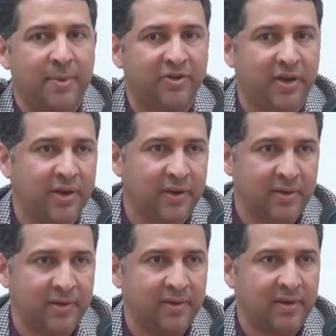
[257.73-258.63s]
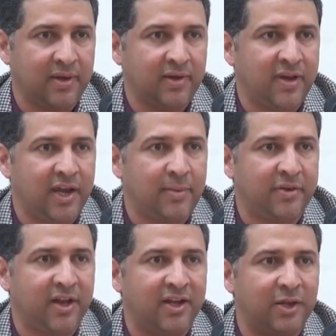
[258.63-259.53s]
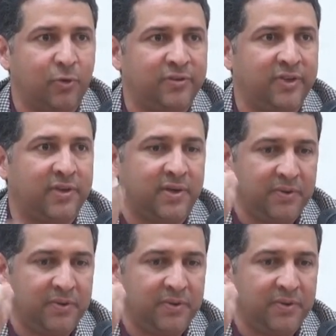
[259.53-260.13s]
بشرية كشكل من أشكال توزيع